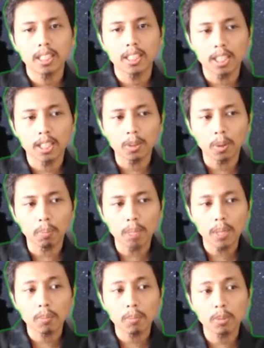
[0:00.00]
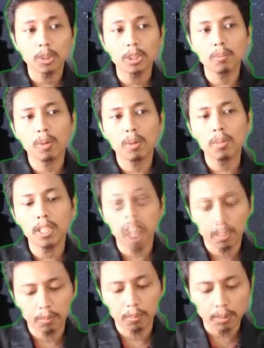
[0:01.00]
dengan topik posisi bumi di
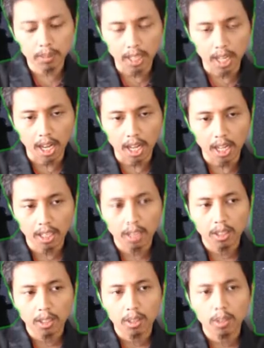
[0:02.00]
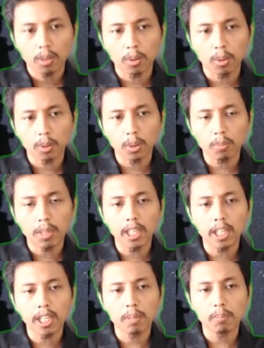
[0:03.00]
alam semesta. Untuk materi yang